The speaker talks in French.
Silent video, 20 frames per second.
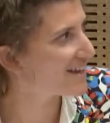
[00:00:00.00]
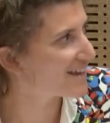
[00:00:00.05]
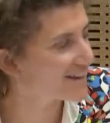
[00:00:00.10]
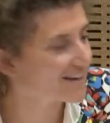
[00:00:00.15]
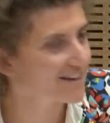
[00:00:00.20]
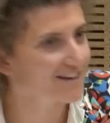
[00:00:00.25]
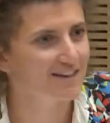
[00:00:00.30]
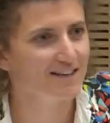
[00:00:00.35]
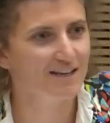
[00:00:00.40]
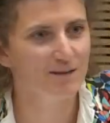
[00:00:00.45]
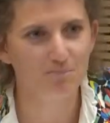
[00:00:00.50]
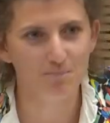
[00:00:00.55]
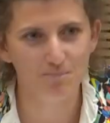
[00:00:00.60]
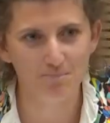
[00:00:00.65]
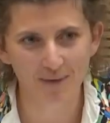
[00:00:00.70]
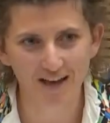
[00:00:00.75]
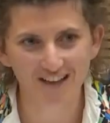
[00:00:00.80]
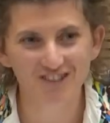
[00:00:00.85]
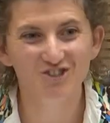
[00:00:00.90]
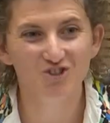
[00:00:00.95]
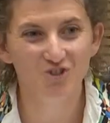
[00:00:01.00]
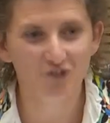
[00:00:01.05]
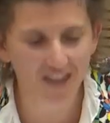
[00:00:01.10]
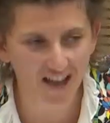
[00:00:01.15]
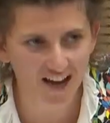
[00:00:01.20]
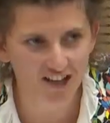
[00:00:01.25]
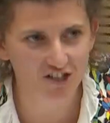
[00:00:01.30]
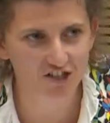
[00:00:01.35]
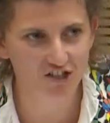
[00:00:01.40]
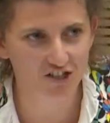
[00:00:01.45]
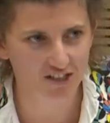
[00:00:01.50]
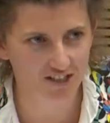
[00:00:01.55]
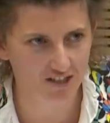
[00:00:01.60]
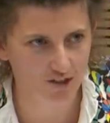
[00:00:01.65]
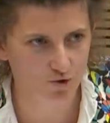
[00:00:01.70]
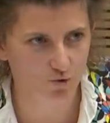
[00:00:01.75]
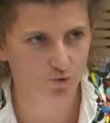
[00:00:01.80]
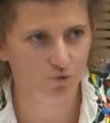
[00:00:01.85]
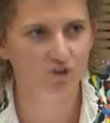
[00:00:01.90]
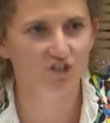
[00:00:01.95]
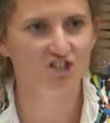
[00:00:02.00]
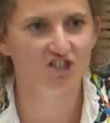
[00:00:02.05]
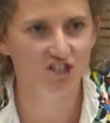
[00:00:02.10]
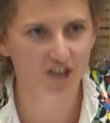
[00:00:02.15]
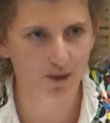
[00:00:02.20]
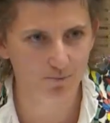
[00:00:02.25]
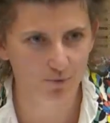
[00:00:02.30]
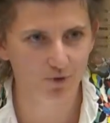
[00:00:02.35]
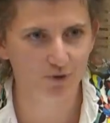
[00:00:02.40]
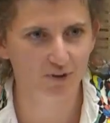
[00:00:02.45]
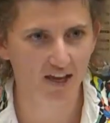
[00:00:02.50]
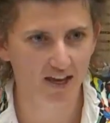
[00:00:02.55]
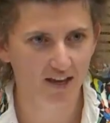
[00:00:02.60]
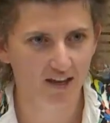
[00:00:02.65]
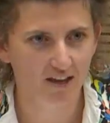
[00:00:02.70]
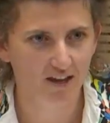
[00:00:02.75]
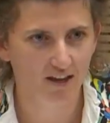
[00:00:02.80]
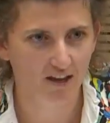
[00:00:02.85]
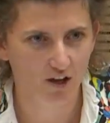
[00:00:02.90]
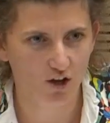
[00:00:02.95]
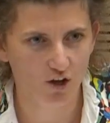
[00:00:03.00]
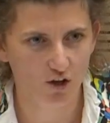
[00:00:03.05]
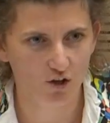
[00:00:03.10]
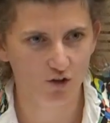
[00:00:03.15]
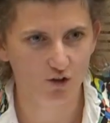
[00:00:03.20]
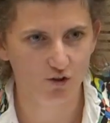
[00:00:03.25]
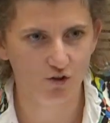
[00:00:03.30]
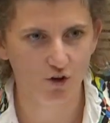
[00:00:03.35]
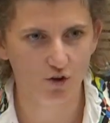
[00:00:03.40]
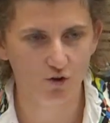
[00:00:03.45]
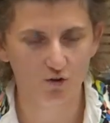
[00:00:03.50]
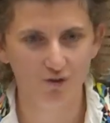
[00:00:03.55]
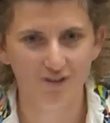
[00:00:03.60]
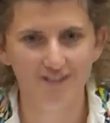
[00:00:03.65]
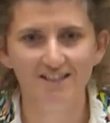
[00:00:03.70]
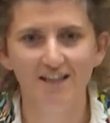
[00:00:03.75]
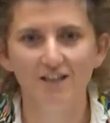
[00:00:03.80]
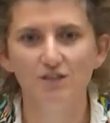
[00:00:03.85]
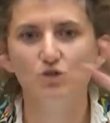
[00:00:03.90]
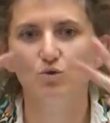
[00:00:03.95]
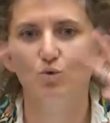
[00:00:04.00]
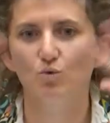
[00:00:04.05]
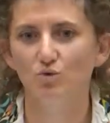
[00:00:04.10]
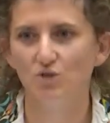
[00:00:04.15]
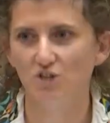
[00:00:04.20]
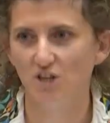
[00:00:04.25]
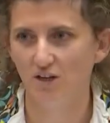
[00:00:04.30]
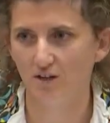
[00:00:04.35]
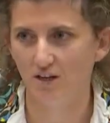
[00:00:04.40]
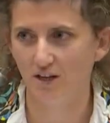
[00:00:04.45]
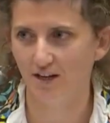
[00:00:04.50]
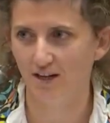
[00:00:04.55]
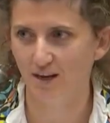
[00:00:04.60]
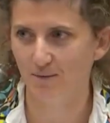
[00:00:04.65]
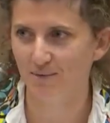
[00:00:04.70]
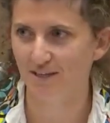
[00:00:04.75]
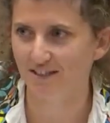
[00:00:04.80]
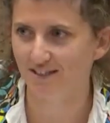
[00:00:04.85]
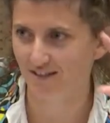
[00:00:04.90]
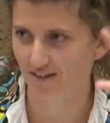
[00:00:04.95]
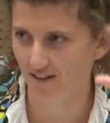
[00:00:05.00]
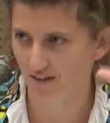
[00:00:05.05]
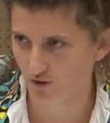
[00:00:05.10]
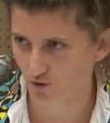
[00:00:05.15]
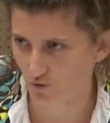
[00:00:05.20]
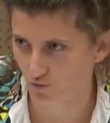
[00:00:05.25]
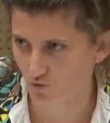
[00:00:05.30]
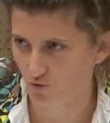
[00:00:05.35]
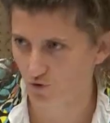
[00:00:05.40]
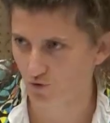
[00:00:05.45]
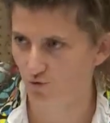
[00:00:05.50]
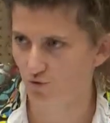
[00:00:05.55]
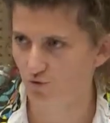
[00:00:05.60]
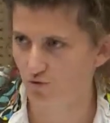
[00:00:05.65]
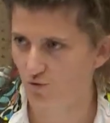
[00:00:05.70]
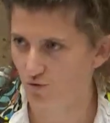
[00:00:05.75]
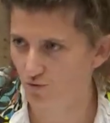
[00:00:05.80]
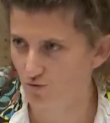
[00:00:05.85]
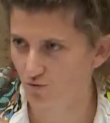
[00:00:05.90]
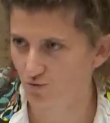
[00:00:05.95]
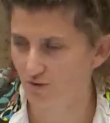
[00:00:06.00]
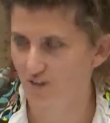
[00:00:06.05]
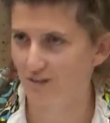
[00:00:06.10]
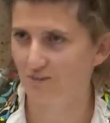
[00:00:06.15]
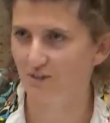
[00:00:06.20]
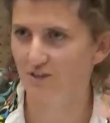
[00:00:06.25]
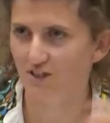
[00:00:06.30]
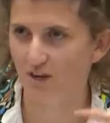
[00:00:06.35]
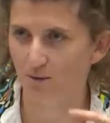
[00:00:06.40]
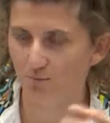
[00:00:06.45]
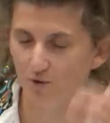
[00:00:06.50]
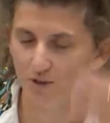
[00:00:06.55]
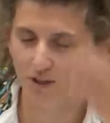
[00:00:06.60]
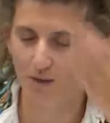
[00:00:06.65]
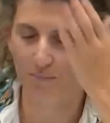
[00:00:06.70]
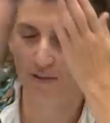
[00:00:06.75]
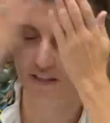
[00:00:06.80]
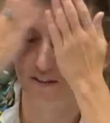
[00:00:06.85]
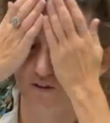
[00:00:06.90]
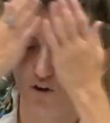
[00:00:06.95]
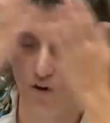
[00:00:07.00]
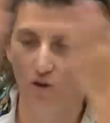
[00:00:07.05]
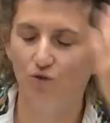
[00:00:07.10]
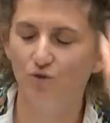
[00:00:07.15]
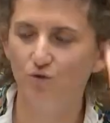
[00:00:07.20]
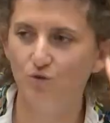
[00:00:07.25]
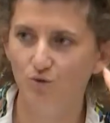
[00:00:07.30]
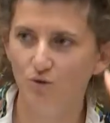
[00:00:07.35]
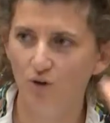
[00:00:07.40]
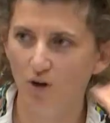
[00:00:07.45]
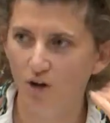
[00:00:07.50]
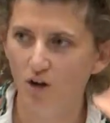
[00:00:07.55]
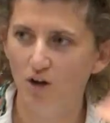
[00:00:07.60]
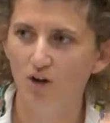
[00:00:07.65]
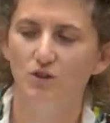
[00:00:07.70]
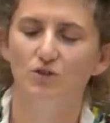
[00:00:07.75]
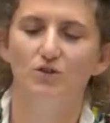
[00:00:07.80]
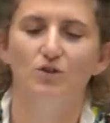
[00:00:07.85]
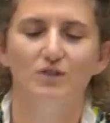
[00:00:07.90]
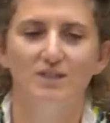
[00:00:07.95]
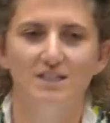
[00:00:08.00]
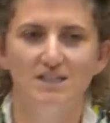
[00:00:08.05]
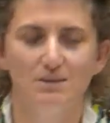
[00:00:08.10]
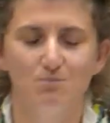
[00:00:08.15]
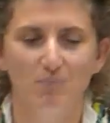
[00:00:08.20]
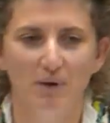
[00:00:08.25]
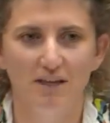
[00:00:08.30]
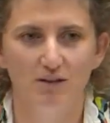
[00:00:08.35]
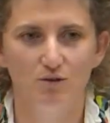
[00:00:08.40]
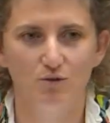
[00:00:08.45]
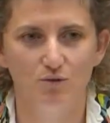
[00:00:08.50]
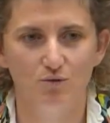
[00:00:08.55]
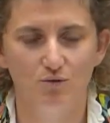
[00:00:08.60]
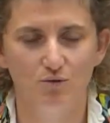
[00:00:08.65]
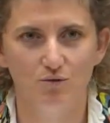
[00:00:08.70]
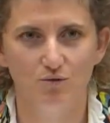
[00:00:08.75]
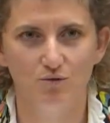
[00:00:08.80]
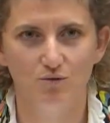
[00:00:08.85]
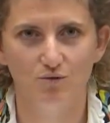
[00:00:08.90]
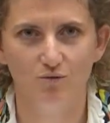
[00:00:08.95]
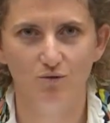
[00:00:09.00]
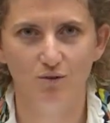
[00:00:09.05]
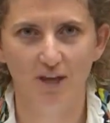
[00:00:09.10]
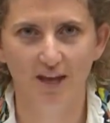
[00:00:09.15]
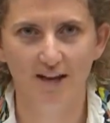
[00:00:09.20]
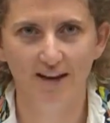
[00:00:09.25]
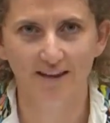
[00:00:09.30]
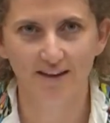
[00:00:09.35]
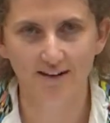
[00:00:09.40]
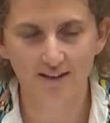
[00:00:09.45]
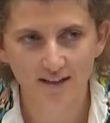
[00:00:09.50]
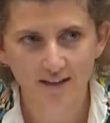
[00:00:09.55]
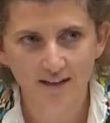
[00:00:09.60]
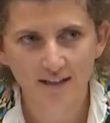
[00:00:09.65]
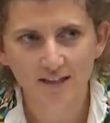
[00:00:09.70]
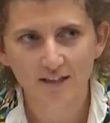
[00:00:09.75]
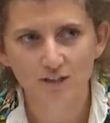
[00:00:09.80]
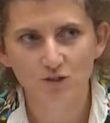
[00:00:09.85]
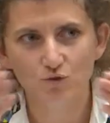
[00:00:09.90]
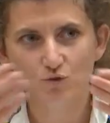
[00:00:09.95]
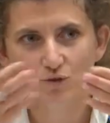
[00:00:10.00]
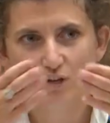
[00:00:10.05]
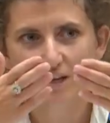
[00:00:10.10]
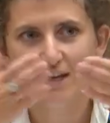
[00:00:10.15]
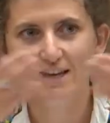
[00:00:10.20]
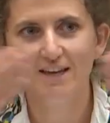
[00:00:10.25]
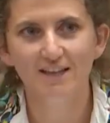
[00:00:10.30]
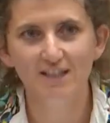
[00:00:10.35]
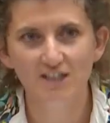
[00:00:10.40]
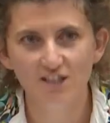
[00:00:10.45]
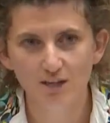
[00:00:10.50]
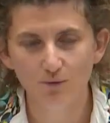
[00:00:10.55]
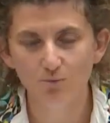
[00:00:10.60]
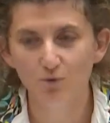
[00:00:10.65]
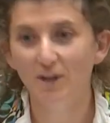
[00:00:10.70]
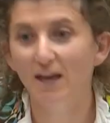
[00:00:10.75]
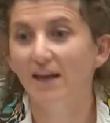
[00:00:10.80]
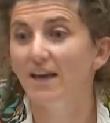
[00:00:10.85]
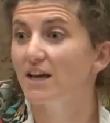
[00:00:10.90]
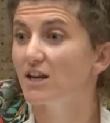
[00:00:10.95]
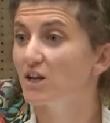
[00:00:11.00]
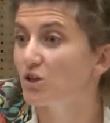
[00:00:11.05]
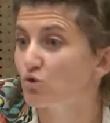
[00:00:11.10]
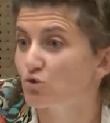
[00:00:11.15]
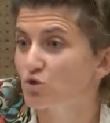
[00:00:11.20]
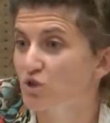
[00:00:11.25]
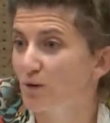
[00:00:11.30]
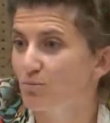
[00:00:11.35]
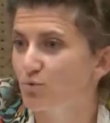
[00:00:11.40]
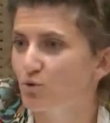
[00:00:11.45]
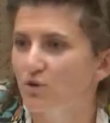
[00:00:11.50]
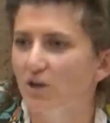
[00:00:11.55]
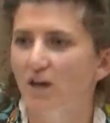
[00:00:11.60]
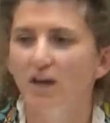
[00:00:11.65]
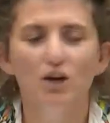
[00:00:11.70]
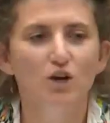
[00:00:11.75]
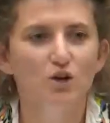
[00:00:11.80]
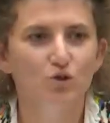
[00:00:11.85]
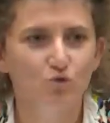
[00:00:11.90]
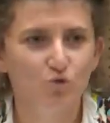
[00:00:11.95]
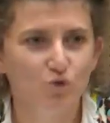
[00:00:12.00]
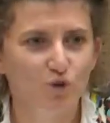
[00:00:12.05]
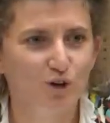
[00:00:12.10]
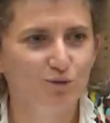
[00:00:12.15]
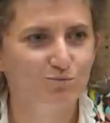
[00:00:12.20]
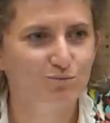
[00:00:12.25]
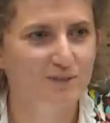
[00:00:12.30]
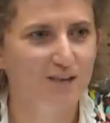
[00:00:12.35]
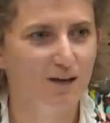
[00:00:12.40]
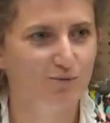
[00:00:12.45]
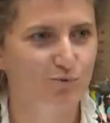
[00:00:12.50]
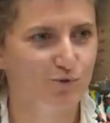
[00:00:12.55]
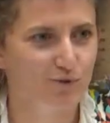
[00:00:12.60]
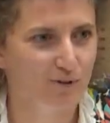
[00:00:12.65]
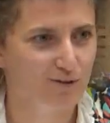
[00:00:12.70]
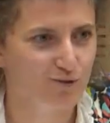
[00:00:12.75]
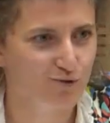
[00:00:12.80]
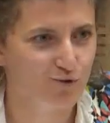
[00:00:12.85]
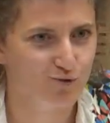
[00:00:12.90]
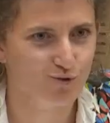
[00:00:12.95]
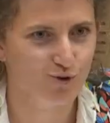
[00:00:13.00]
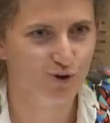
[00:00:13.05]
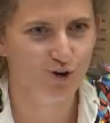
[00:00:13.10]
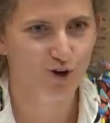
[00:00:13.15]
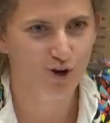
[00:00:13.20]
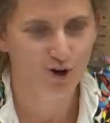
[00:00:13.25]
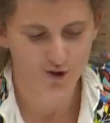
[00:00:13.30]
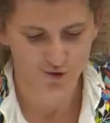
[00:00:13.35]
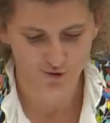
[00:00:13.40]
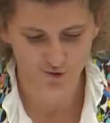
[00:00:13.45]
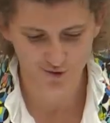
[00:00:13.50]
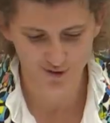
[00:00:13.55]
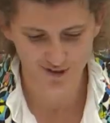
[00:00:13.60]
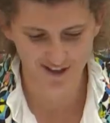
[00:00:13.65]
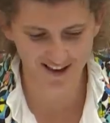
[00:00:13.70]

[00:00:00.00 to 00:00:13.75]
Et les personnages qui sont japonais dans c'est un songe. Hein, la, pièce est un songe, donc ce sont des japonais, mais dans le dans l'esprit de, quelqu'un. Donc, et les japonais et les non-japonais. Donc, comme ça, peut-être que, que